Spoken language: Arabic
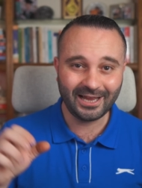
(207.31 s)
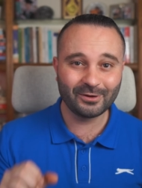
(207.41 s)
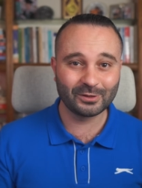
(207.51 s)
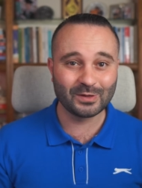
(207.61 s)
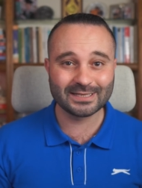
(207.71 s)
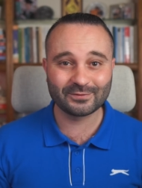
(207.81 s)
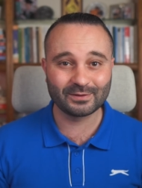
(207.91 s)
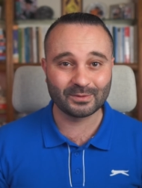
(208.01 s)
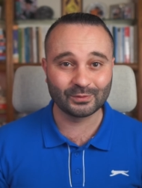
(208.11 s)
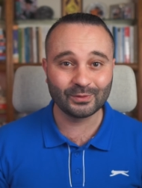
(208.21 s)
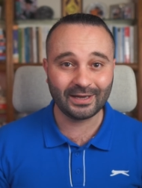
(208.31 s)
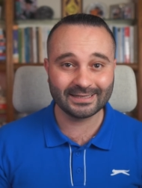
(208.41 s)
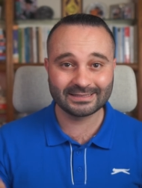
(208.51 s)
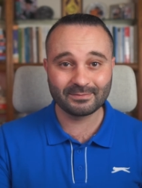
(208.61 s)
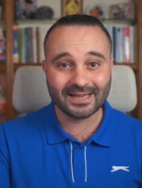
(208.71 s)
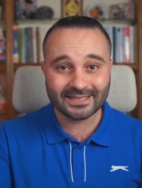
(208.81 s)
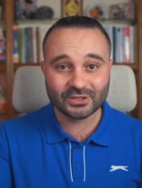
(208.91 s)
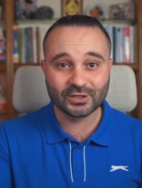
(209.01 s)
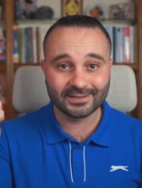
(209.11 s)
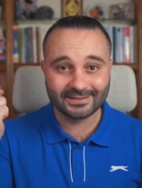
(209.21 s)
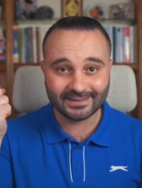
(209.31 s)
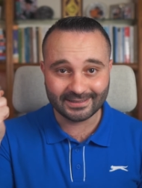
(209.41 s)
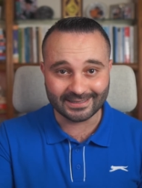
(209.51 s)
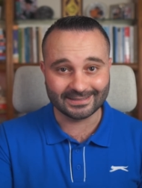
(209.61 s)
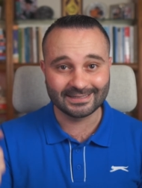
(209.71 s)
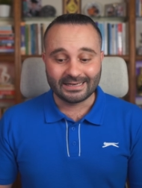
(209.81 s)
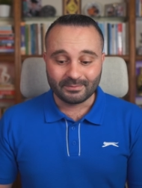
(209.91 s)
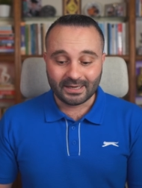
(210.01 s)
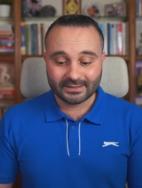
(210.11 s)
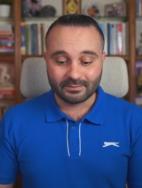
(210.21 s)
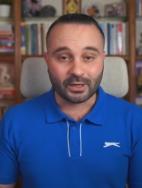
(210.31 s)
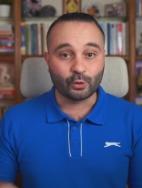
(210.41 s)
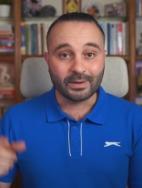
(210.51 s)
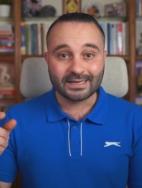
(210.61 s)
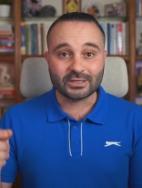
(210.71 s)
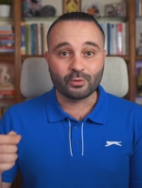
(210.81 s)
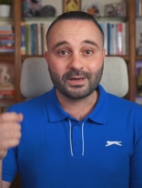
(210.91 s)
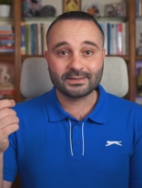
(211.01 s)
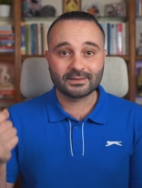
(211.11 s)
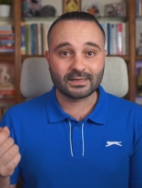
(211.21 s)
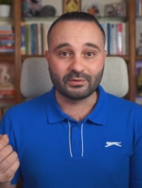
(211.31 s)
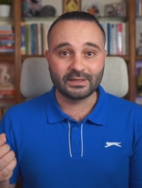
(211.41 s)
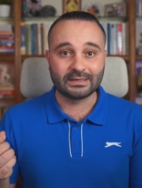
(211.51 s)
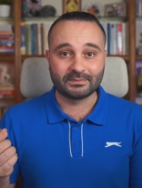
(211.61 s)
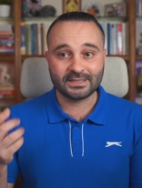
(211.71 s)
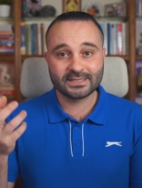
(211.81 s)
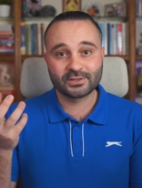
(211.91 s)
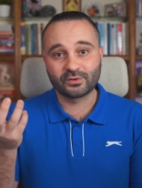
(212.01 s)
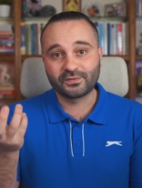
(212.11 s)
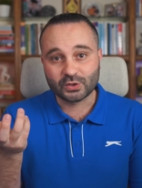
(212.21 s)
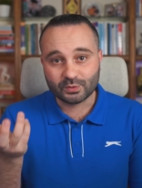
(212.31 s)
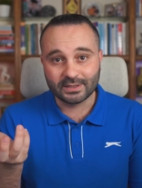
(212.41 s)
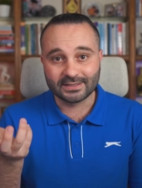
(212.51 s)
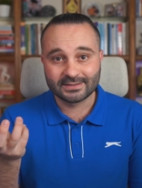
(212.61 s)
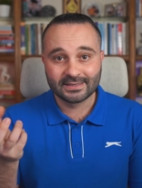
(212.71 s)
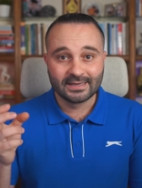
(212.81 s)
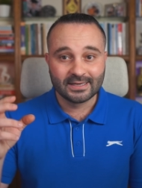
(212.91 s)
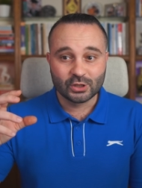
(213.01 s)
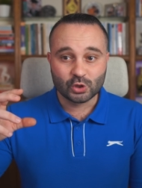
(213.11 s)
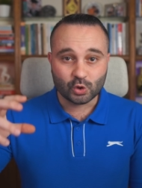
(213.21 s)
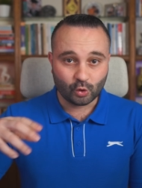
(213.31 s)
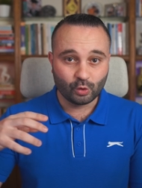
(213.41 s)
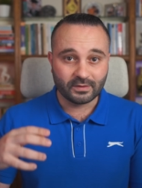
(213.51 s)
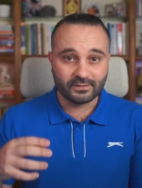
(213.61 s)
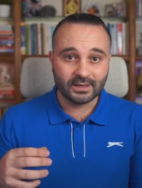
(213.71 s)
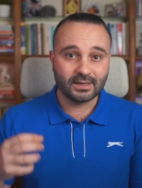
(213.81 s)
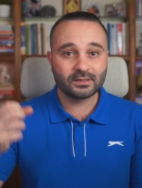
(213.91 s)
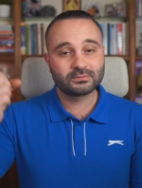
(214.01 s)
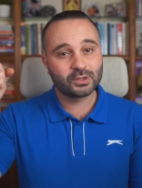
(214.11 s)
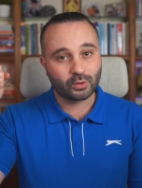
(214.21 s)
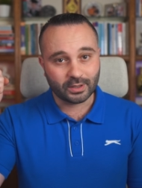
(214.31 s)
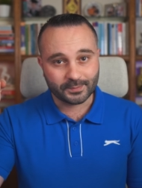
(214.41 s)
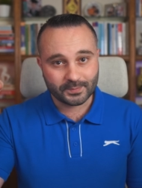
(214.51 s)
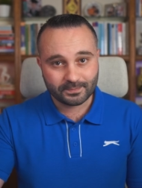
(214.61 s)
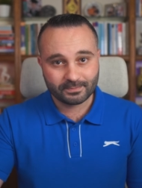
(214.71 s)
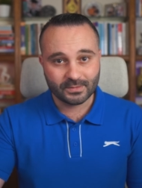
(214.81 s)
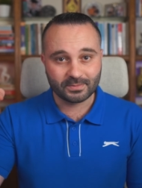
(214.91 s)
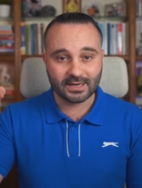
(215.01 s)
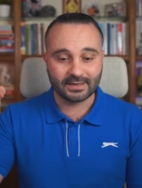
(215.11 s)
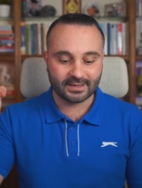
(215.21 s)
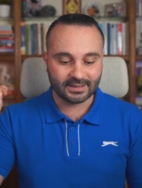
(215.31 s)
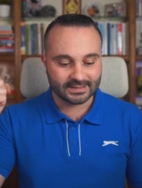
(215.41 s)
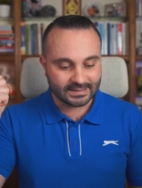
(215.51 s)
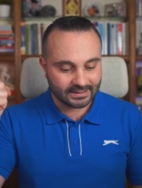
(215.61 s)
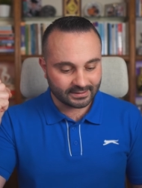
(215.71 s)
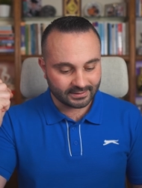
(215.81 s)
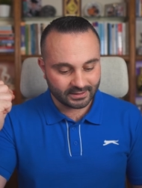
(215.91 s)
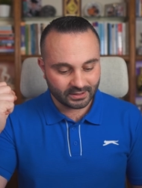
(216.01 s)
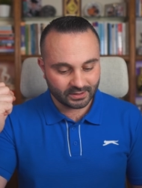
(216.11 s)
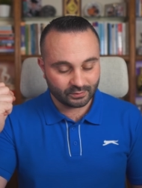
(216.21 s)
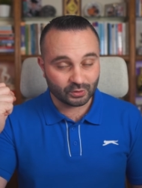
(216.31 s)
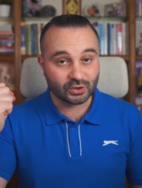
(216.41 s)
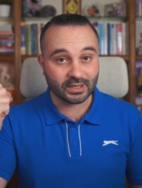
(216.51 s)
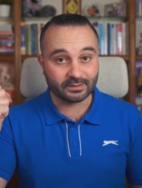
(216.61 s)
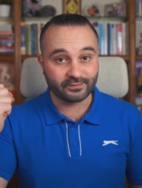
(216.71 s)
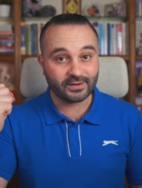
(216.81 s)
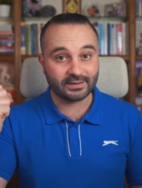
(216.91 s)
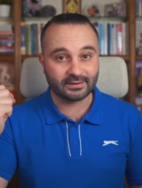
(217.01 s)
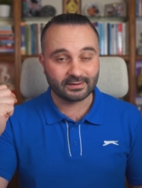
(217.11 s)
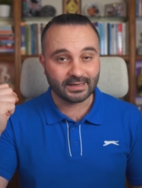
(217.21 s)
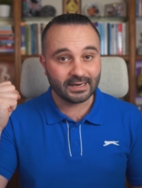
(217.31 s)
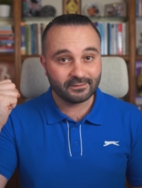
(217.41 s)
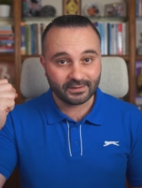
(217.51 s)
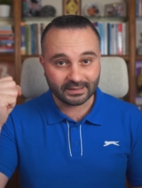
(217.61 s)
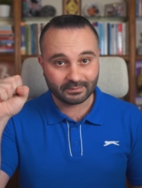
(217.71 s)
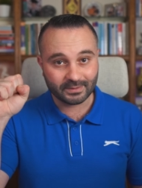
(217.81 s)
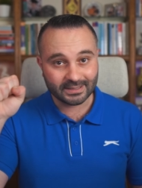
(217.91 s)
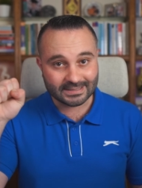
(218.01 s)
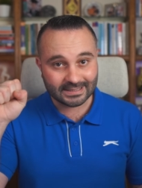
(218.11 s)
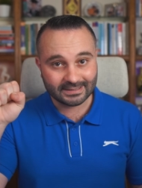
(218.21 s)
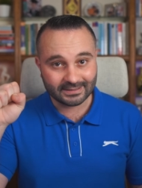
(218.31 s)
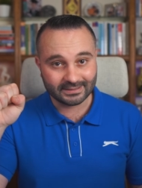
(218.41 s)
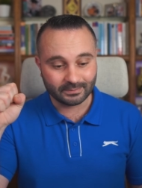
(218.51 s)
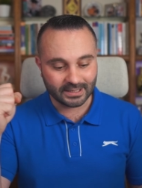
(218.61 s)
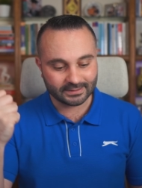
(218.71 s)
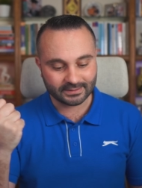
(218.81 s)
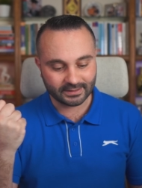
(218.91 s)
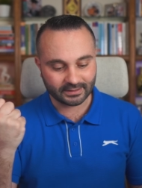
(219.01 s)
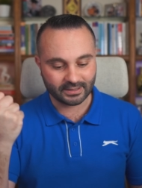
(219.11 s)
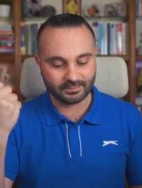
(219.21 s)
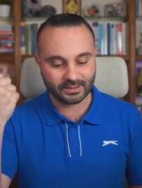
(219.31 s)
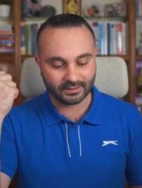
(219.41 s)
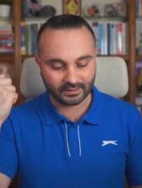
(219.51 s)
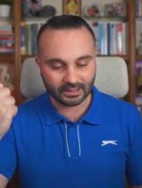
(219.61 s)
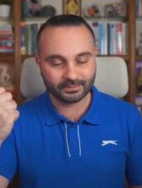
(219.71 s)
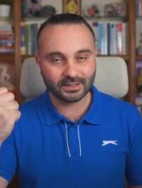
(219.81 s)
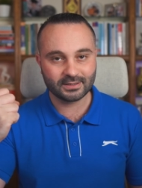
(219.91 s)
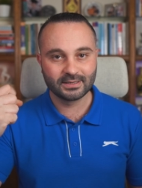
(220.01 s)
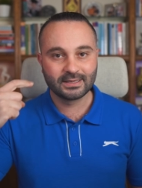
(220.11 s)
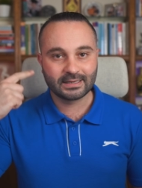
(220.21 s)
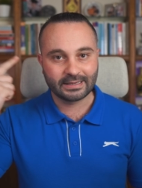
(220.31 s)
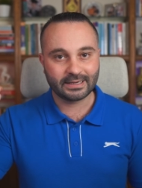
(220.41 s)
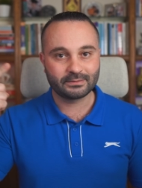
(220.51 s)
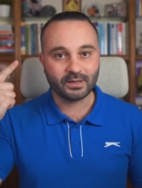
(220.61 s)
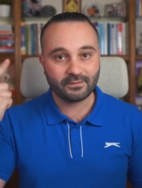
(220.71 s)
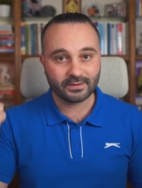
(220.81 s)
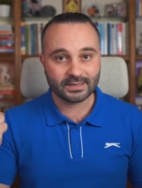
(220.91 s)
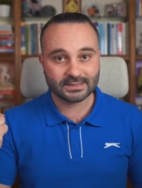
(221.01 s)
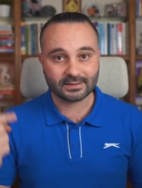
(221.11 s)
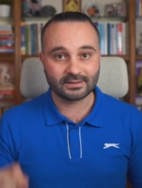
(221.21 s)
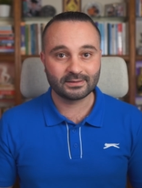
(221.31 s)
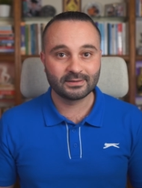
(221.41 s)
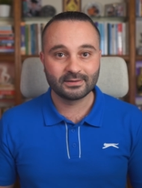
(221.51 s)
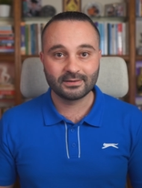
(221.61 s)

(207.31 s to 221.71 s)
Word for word: نحاول نوازن في الموضوع حتى ما نجهد اليد يعني بعض المعلومات أو بعض القوانين لما تحس أنه في شوية صعوبة فيها أوكي بامكانك هيك تسكر الايد وتجرب فعلا هل فعلا لما انا اسكر ايدي بهي الطريقه مثل القبضه قاعد بحفظ اسرع